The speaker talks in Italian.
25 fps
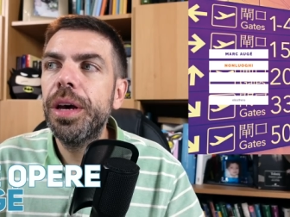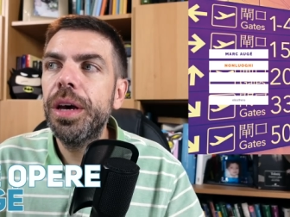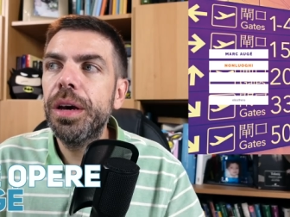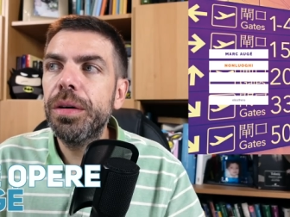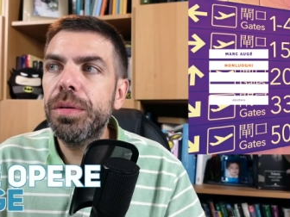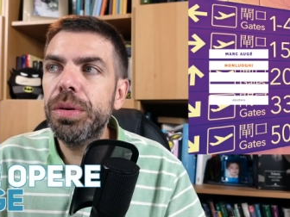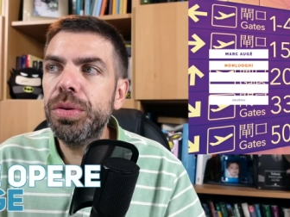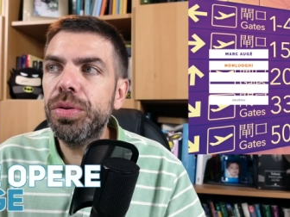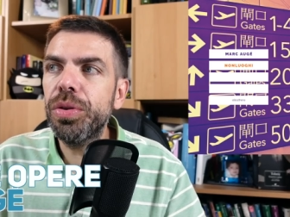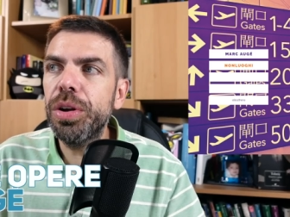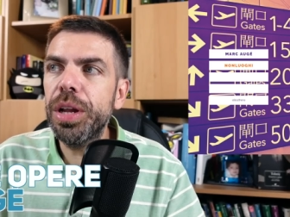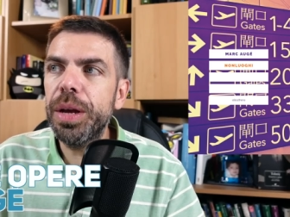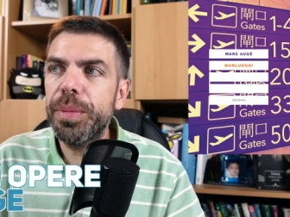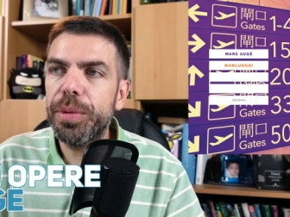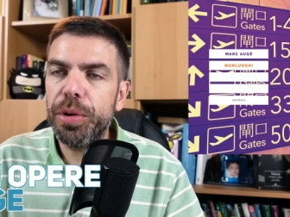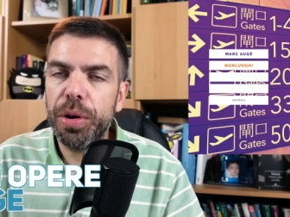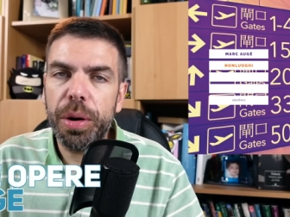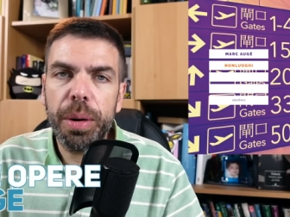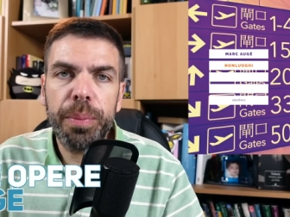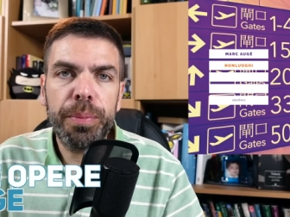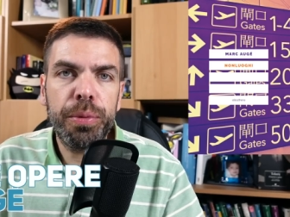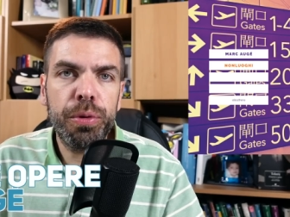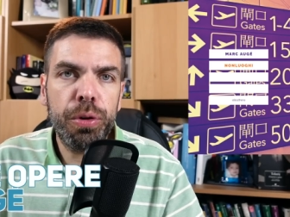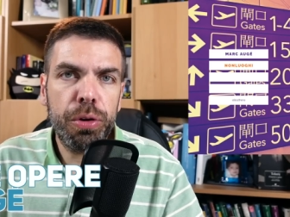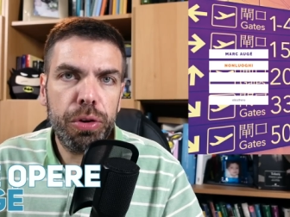Questo libro,
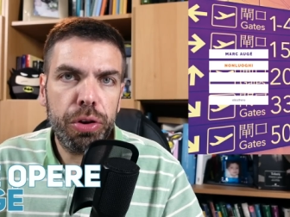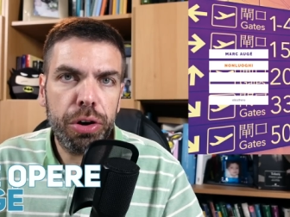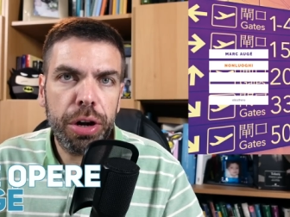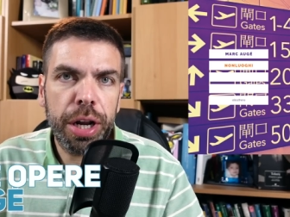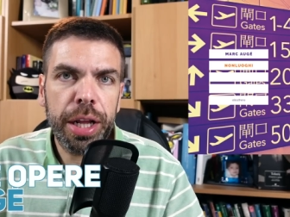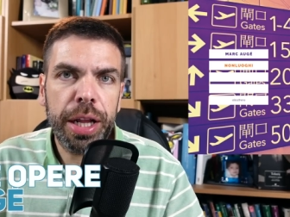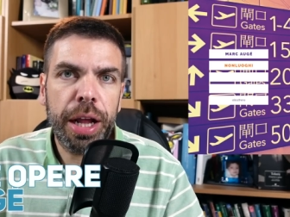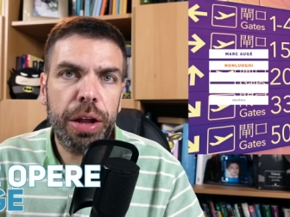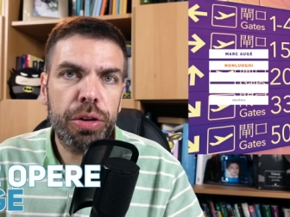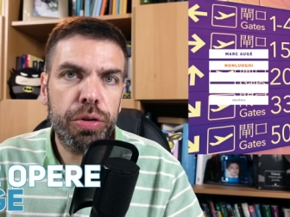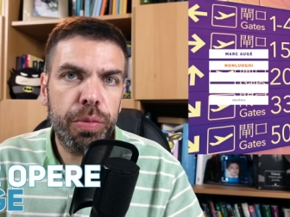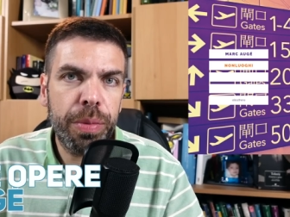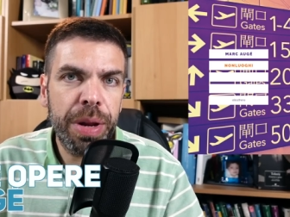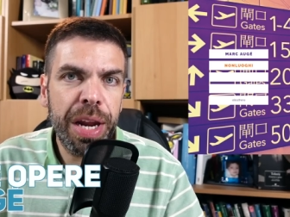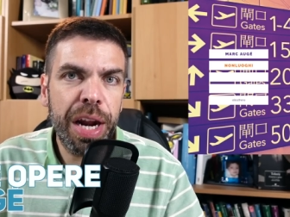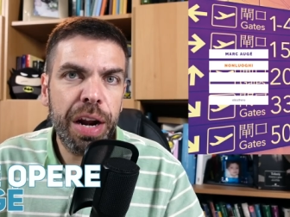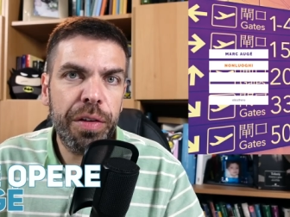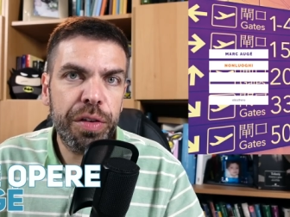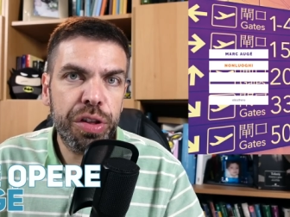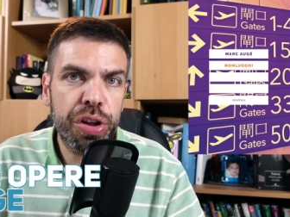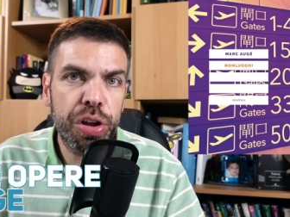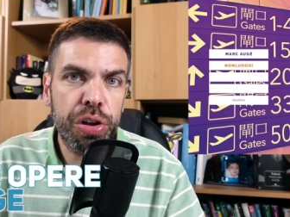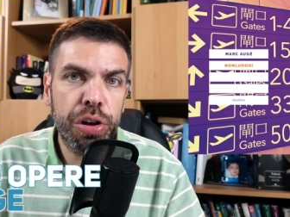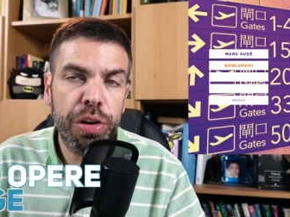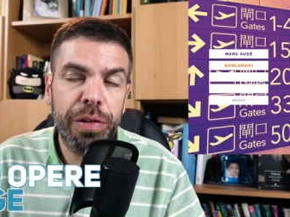appunto, datato
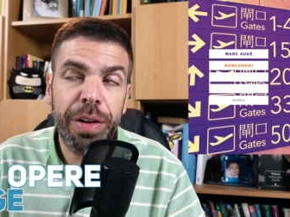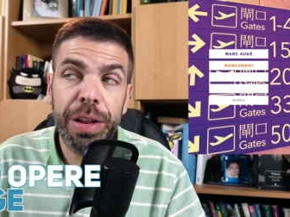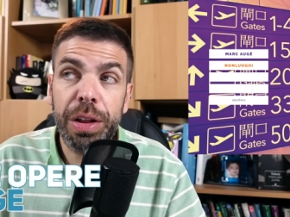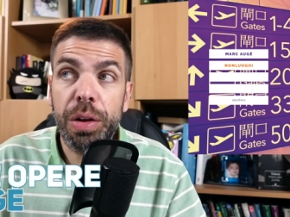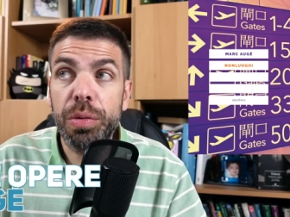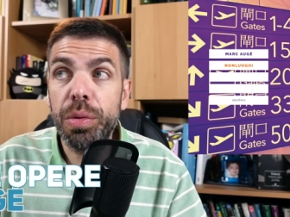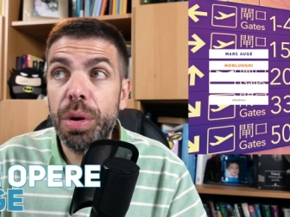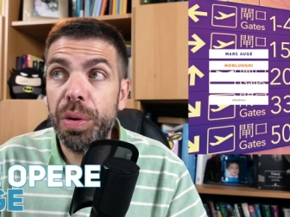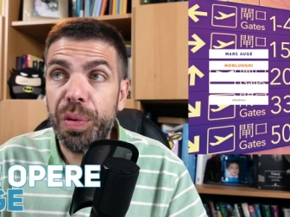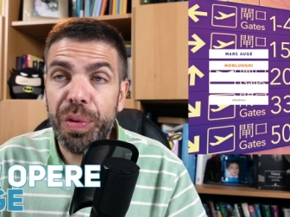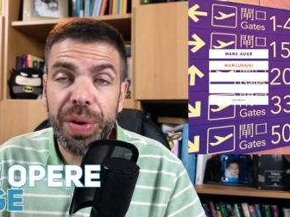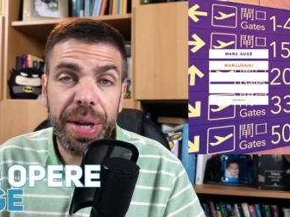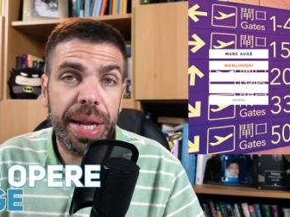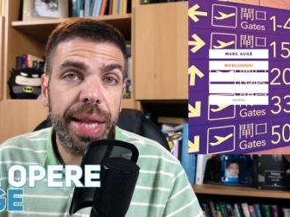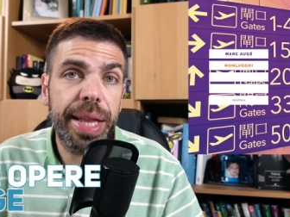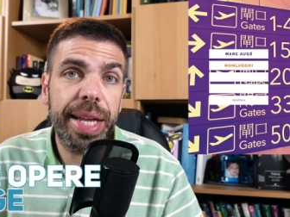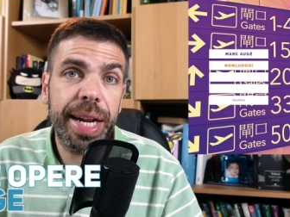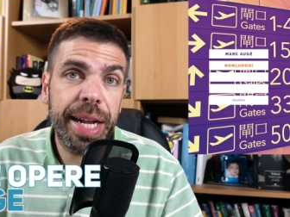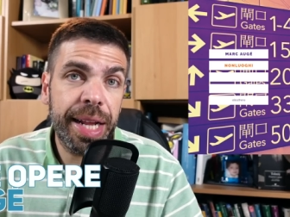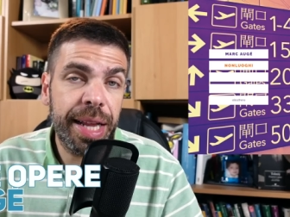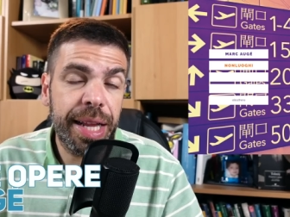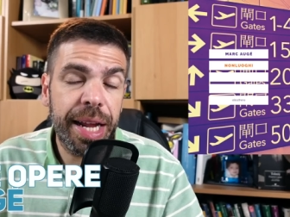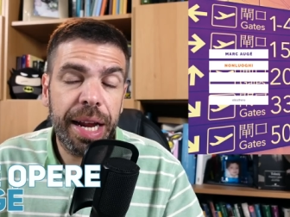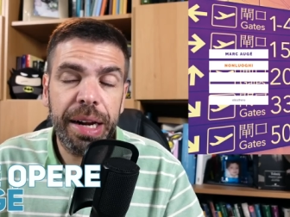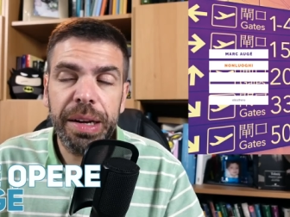1992, quindi
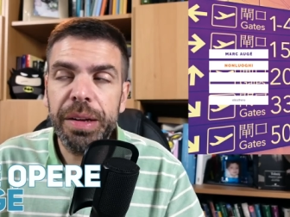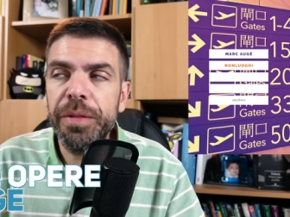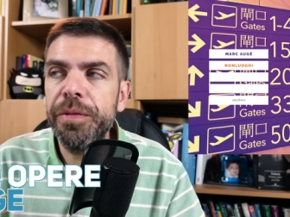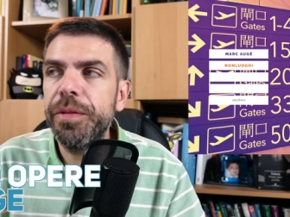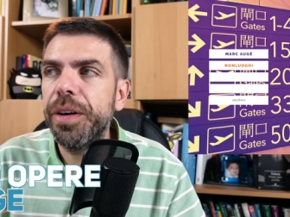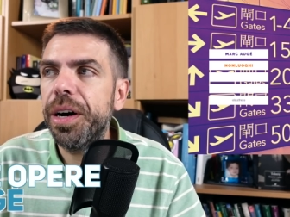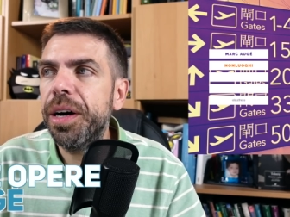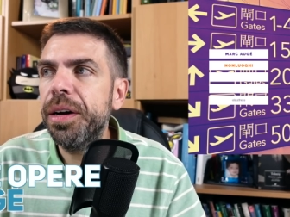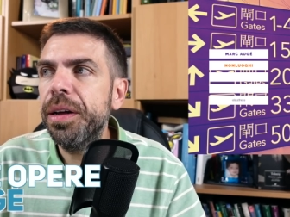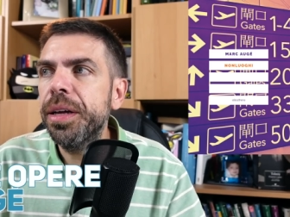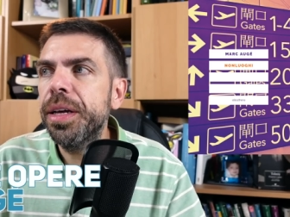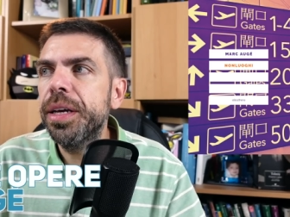30 anni fa,